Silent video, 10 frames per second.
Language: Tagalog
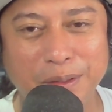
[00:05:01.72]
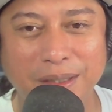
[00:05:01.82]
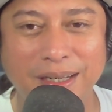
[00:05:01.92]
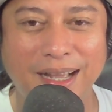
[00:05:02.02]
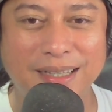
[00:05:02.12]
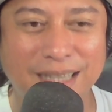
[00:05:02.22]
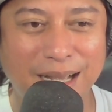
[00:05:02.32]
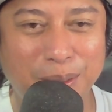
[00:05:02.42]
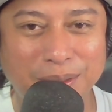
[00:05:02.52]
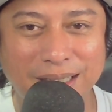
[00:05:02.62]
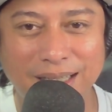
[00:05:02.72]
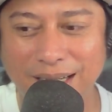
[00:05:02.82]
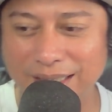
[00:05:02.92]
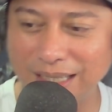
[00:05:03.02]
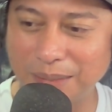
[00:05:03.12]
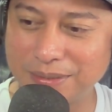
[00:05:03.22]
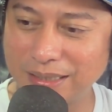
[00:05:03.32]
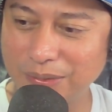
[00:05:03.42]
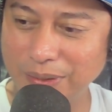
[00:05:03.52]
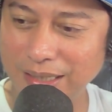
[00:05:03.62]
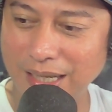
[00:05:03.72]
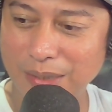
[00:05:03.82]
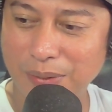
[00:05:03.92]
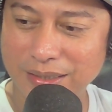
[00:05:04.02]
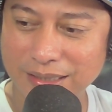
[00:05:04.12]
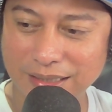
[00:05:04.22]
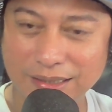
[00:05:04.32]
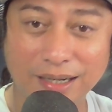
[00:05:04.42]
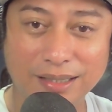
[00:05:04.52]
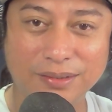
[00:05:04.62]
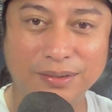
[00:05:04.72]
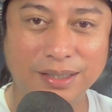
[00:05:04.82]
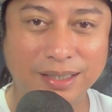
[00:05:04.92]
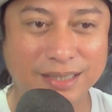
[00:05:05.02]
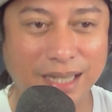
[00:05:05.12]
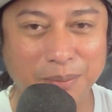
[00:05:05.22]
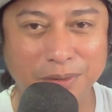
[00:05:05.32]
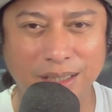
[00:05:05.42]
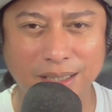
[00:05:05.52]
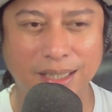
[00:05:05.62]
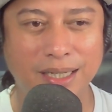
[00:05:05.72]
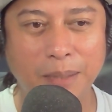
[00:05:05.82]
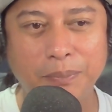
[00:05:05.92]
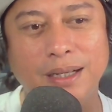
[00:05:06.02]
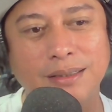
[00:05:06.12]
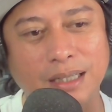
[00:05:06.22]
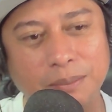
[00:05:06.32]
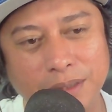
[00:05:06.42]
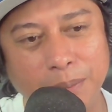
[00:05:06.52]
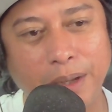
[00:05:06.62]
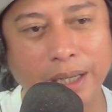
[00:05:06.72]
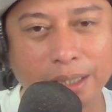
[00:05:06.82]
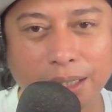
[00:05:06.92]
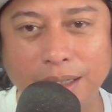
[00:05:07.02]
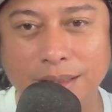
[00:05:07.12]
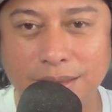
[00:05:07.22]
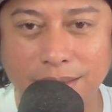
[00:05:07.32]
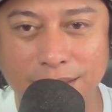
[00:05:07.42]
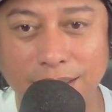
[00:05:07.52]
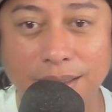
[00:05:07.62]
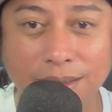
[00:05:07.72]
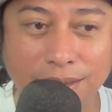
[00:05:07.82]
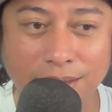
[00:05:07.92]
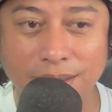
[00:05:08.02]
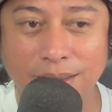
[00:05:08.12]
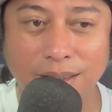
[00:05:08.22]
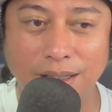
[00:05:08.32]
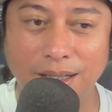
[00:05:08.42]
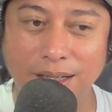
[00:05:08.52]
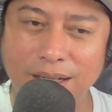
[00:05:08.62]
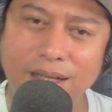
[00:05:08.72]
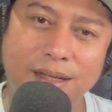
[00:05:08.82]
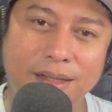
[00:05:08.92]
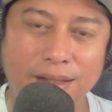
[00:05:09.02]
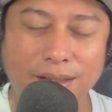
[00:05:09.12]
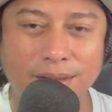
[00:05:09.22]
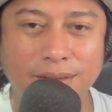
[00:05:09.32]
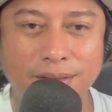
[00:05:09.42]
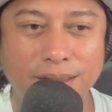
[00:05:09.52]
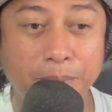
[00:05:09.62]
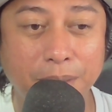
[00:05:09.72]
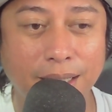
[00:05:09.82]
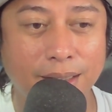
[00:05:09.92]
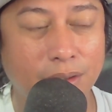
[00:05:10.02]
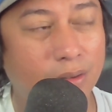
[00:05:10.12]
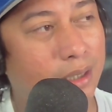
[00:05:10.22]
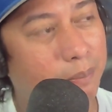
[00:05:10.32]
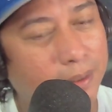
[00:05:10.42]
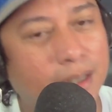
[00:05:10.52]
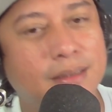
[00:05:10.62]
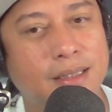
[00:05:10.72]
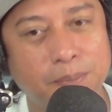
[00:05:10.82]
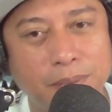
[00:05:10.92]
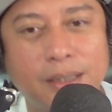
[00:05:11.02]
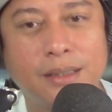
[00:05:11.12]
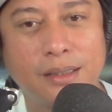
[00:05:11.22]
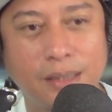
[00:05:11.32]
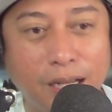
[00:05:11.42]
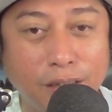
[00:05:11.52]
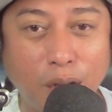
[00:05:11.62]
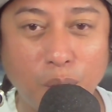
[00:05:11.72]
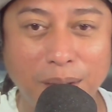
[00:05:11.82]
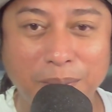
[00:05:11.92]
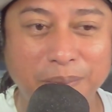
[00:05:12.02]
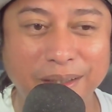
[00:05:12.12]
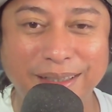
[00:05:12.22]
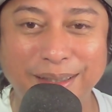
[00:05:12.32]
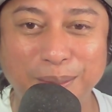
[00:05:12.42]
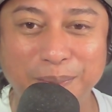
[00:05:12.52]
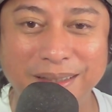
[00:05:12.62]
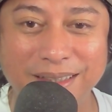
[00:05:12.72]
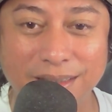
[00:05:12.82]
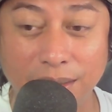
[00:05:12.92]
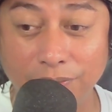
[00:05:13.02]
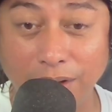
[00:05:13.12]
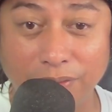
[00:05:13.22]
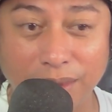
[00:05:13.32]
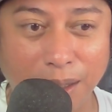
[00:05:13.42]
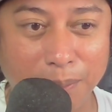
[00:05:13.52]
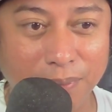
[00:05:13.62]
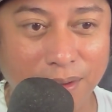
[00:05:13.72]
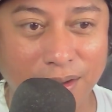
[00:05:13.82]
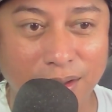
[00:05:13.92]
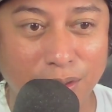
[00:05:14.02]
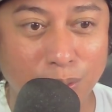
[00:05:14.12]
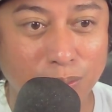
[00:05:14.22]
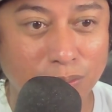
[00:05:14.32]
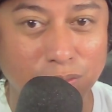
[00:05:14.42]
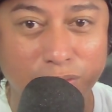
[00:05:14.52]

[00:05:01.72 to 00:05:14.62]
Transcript: yung inaasahan ko talaga kay Damsa, tuwing gagawa siya ng track, no? Aasahan mo talaga, napakasarap niya pakinggan kasi sa uh, sa beat, no? Napakasarap pakinggan. Kahit nga walang beat, eh, no? Minsan sa flat top, yung